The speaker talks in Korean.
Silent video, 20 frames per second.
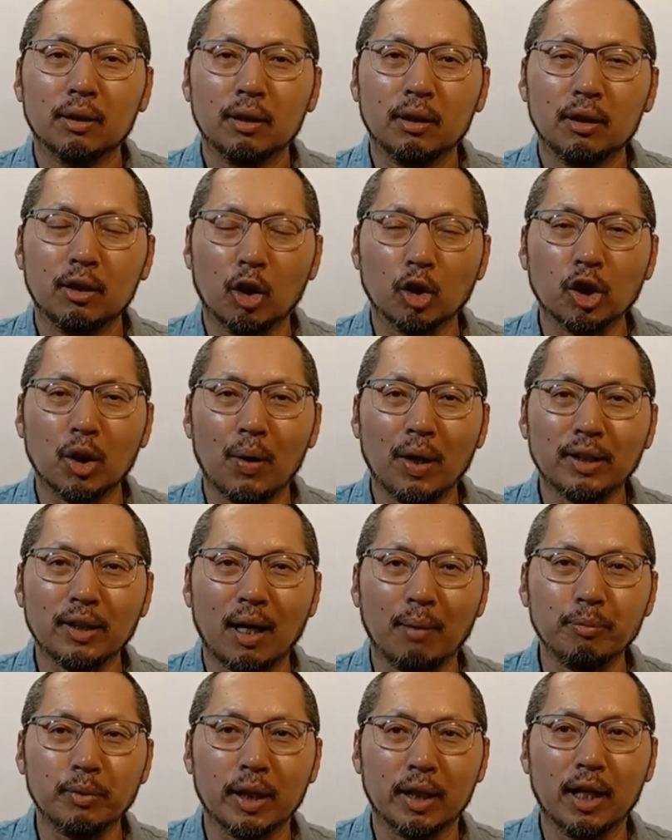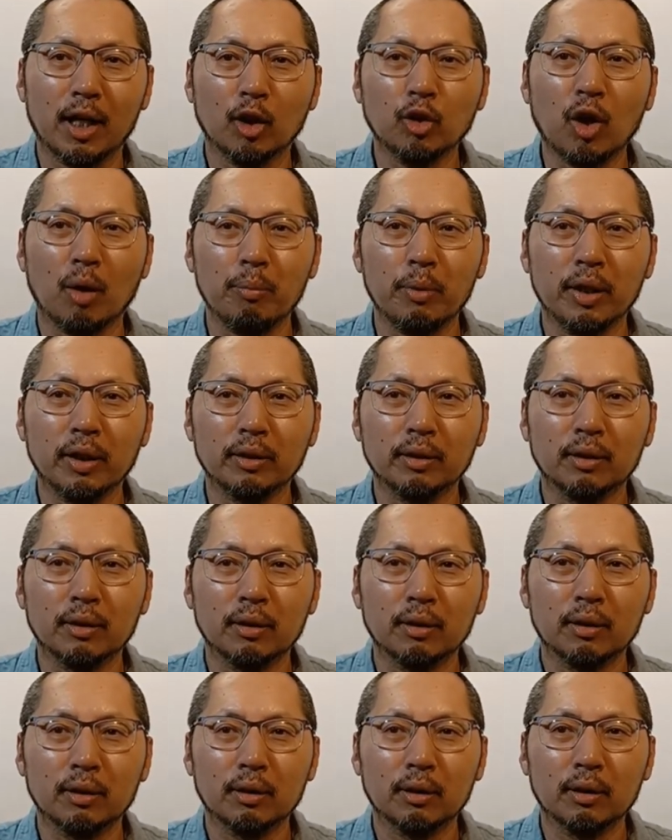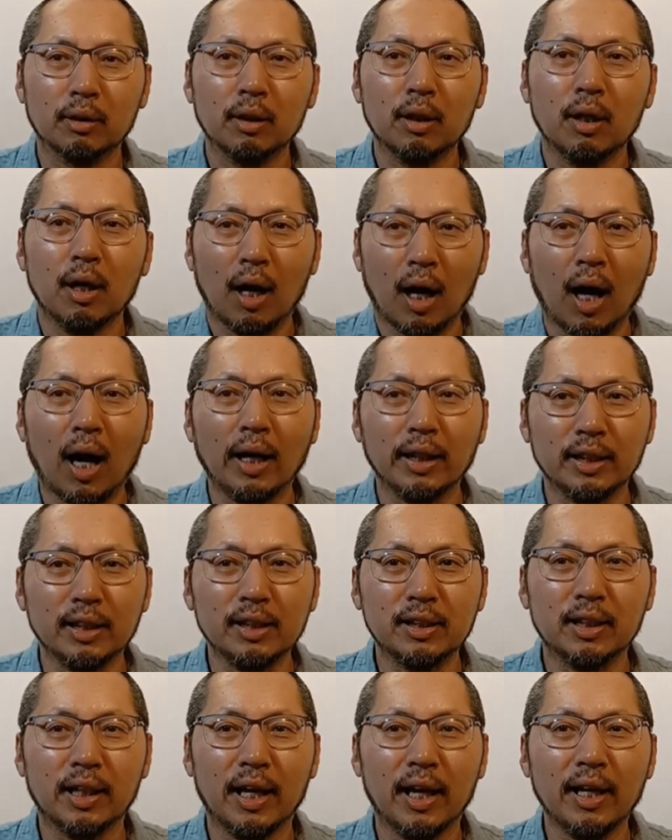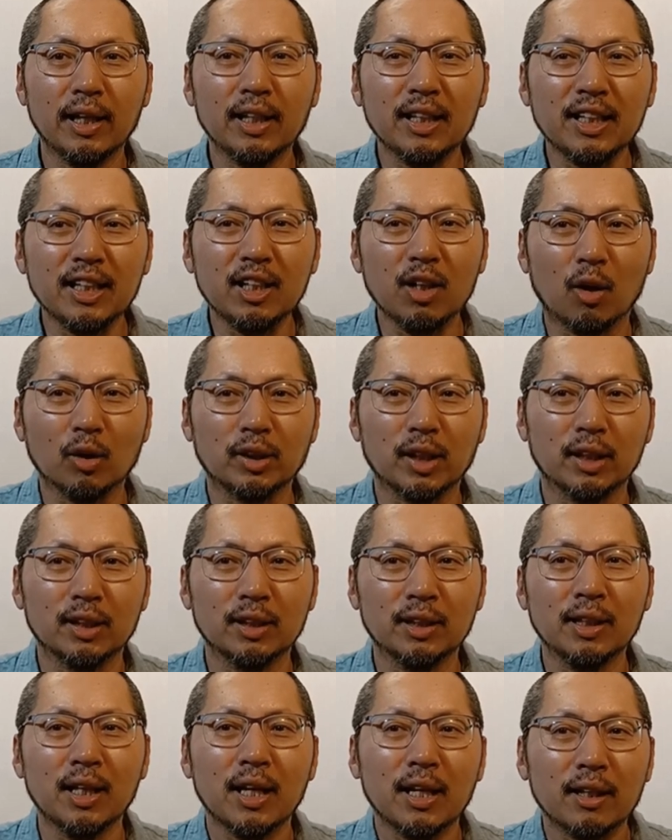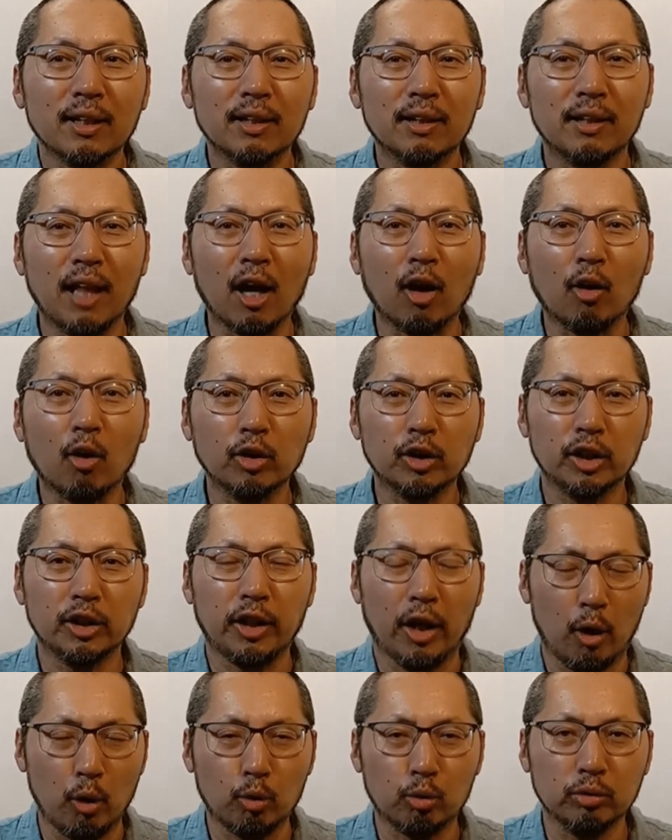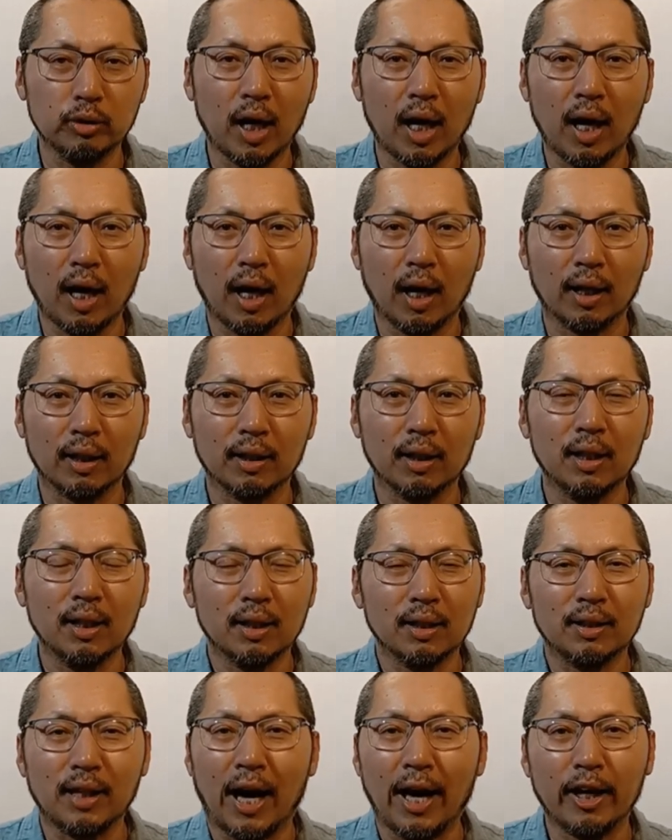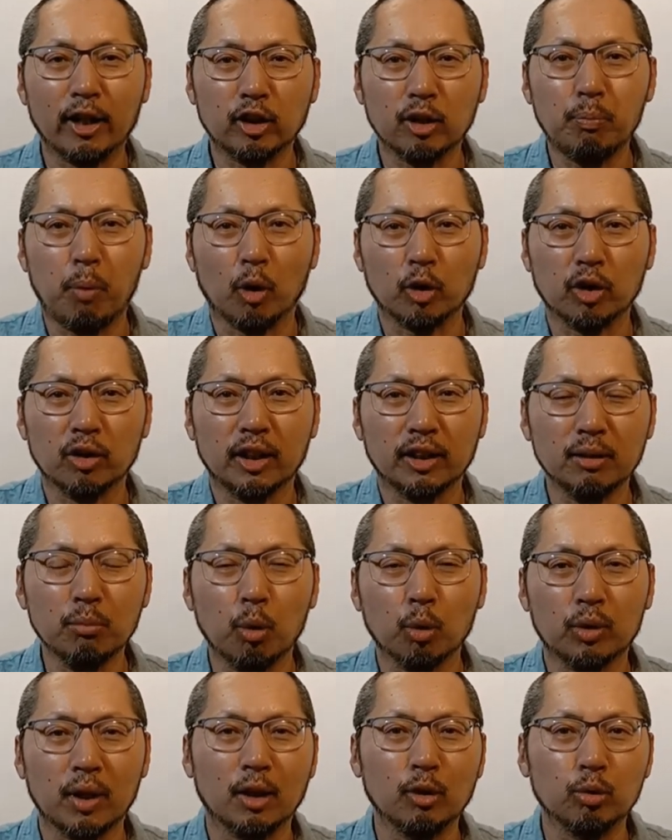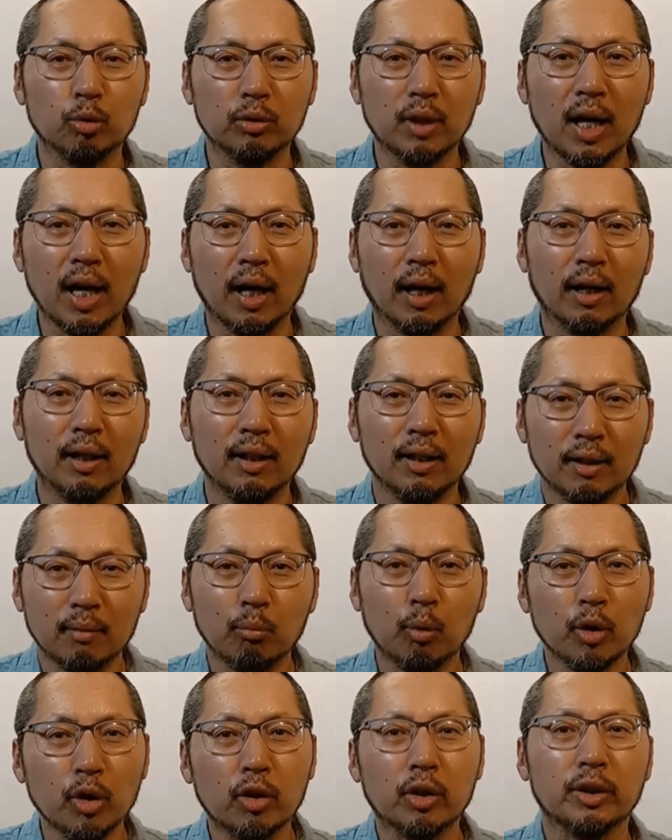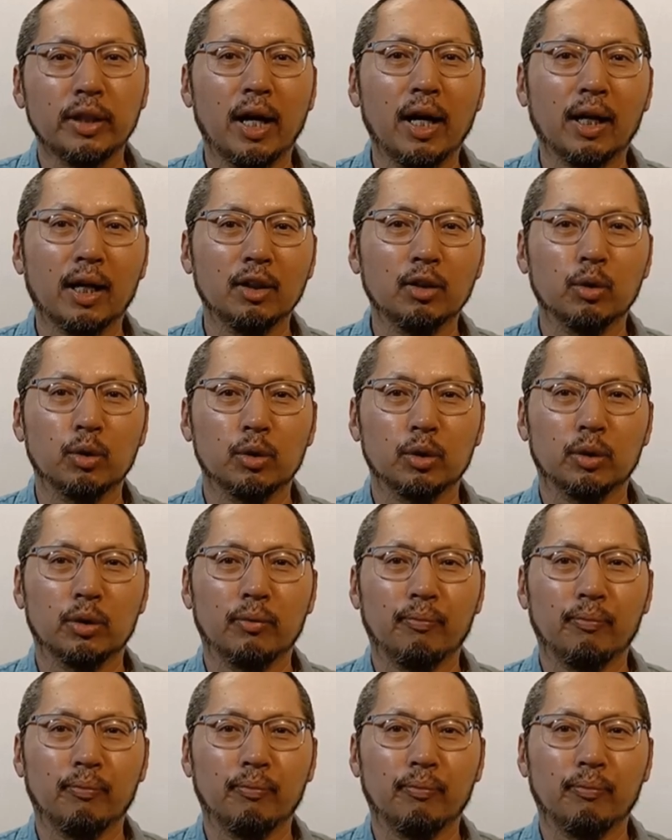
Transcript: 여자와 잠자리 하고 나면 아, 이제 이 여자는 내 것이 되었구나. 나에게서 벗어나지 못하는구나. 뭐 이렇게 생각하는 거죠.